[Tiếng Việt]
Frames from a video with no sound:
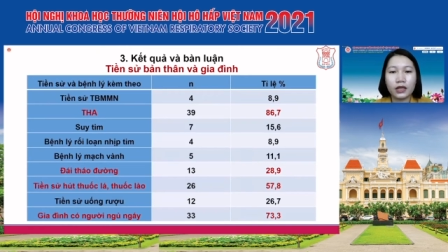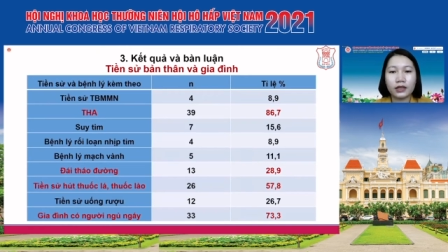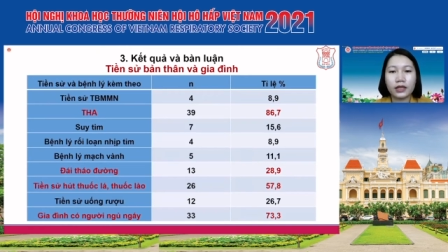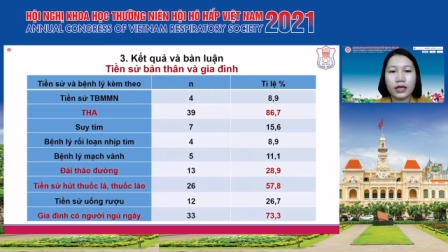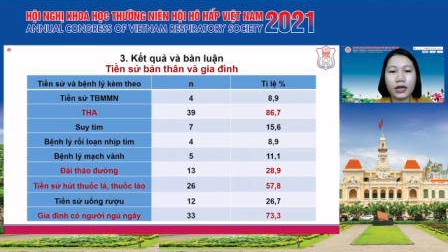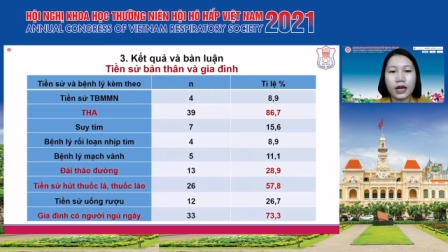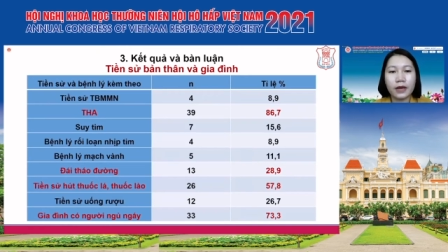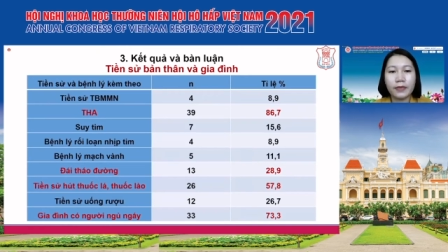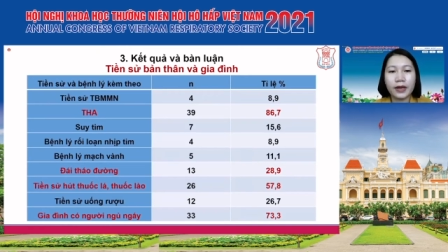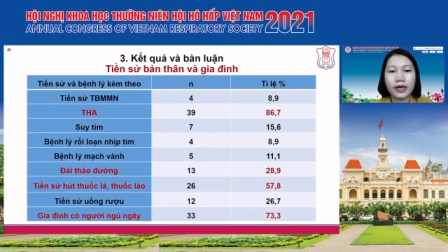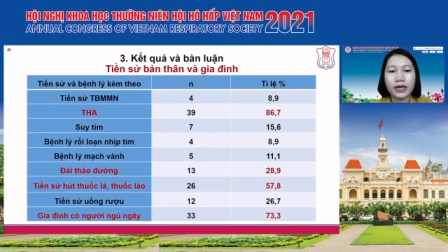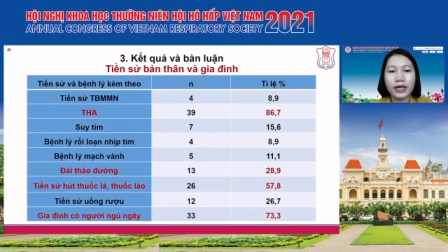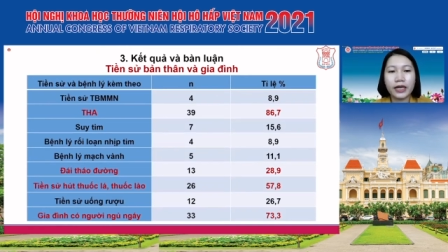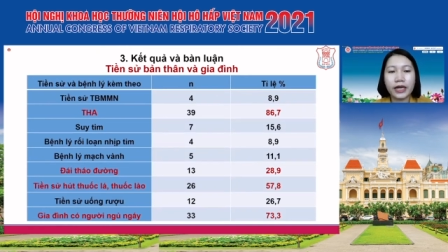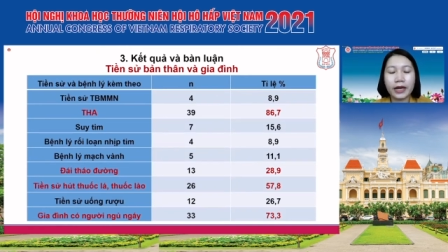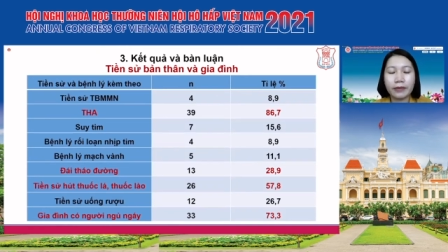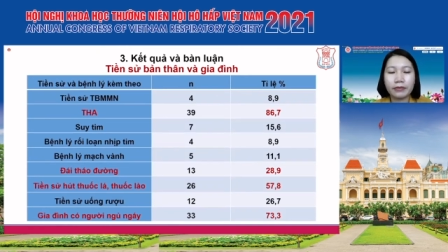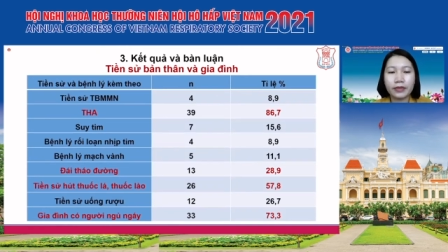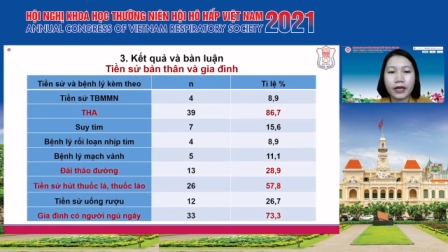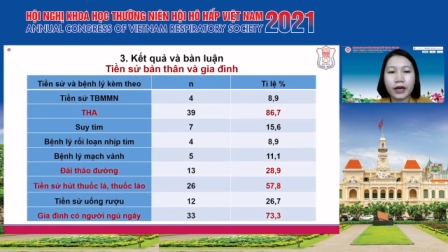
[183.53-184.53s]
Tỷ lệ bệnh lý
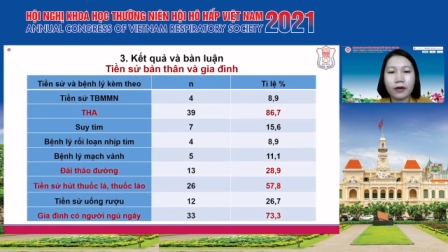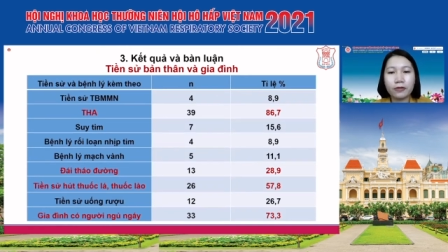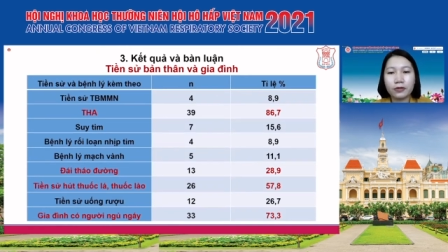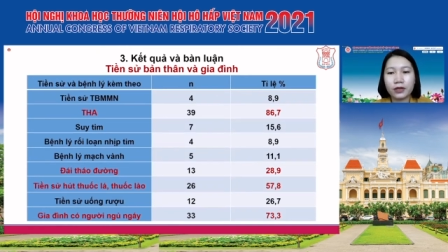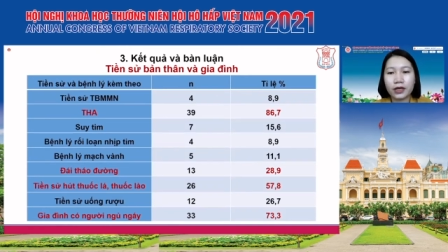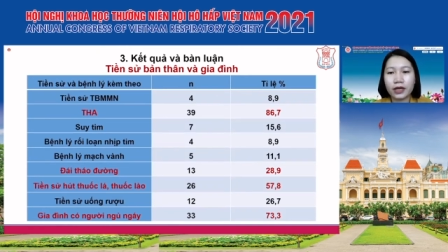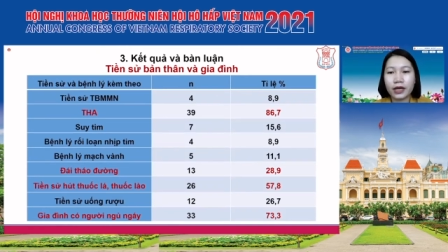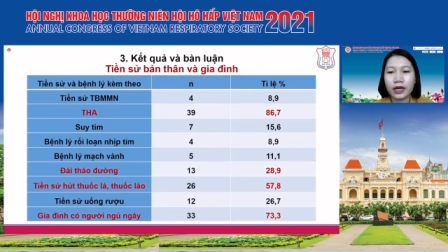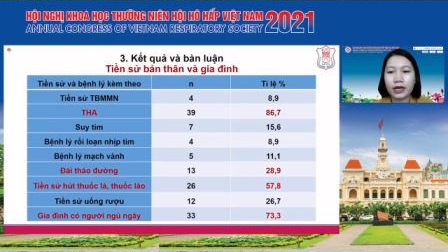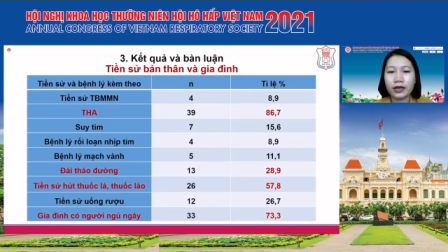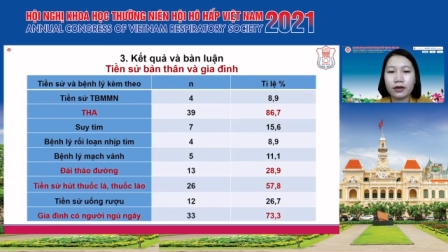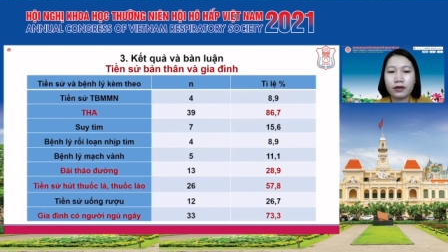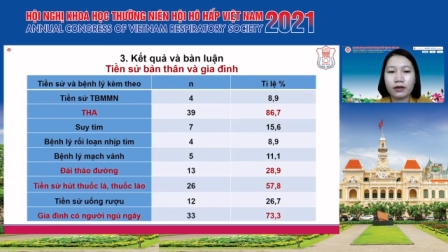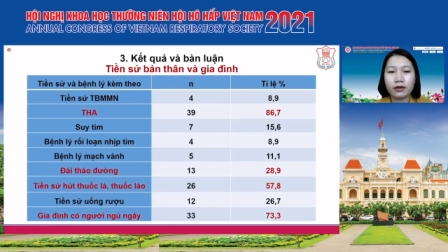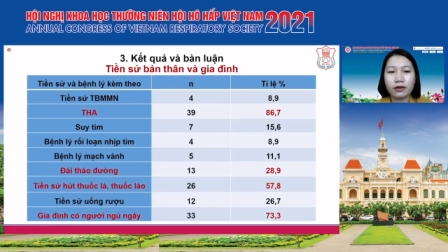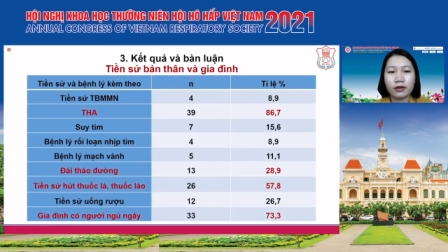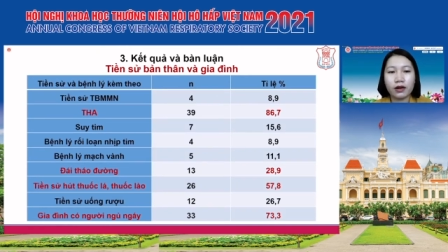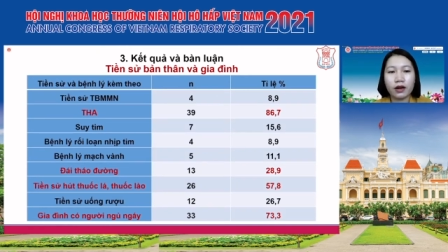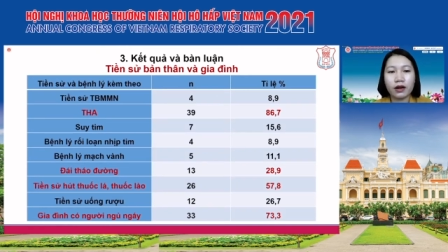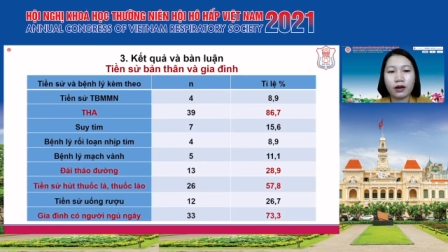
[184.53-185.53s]
kèm theo
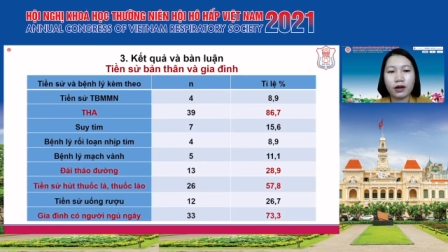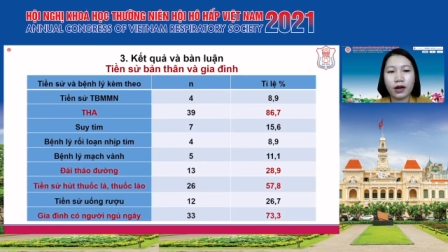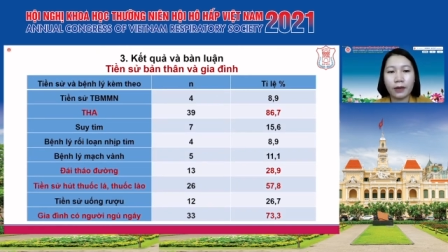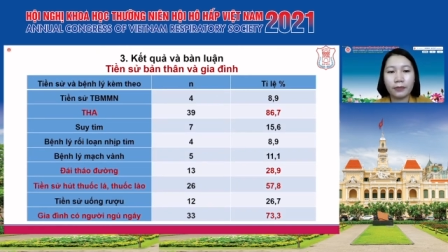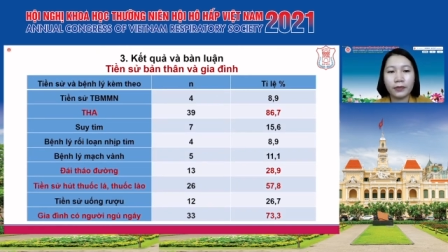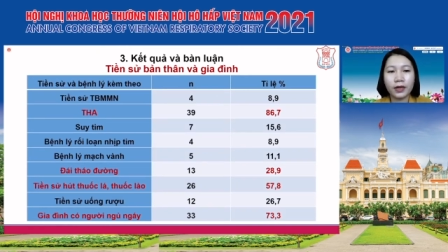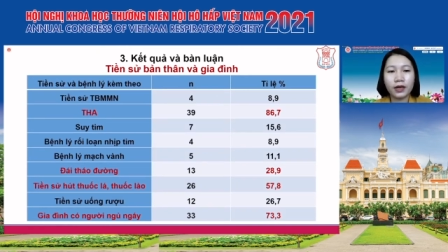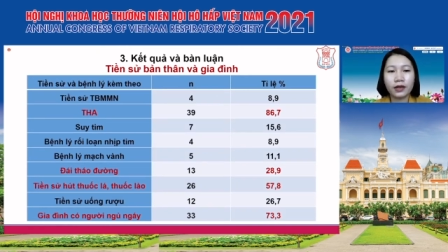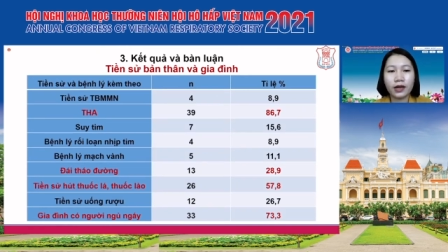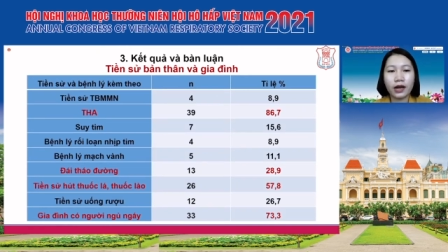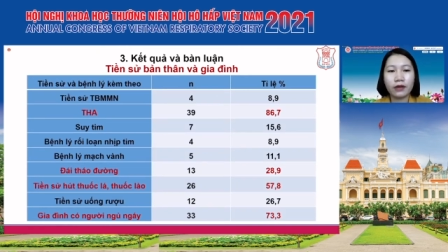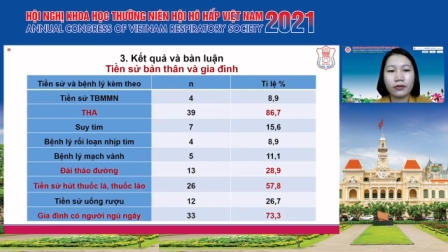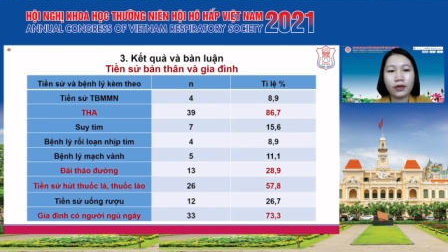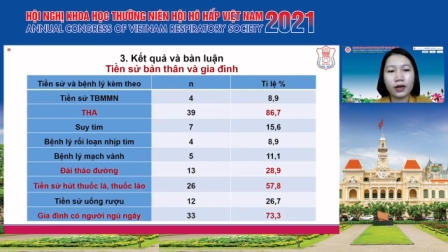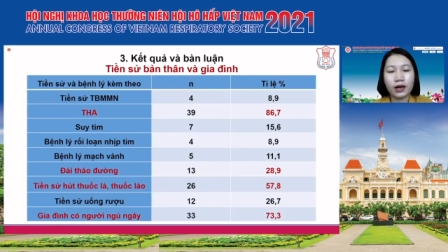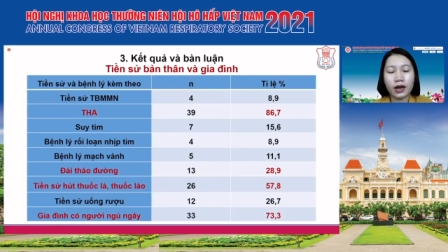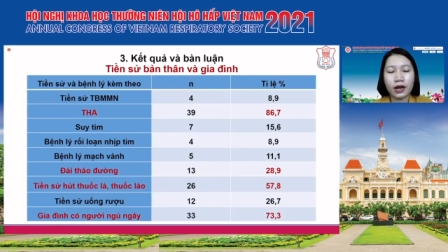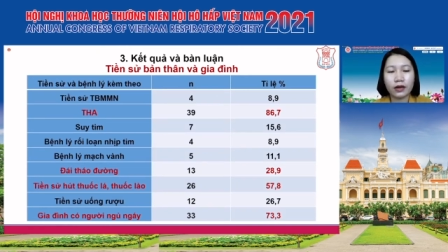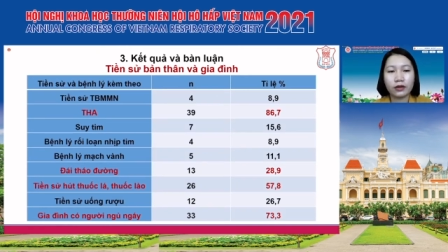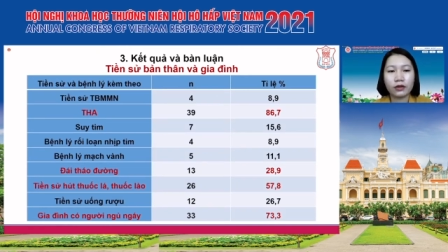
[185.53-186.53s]
gặp nhất cao
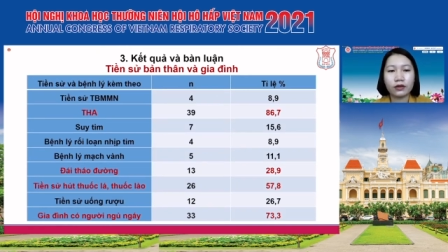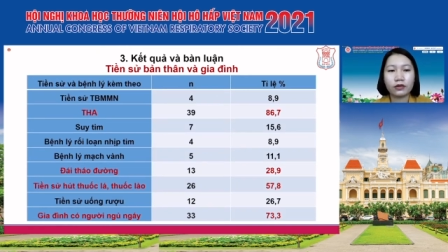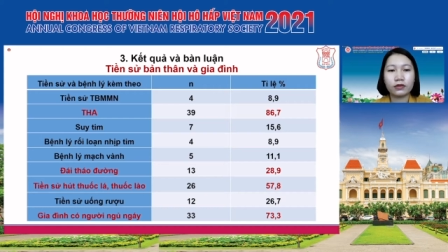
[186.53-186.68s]
nhất là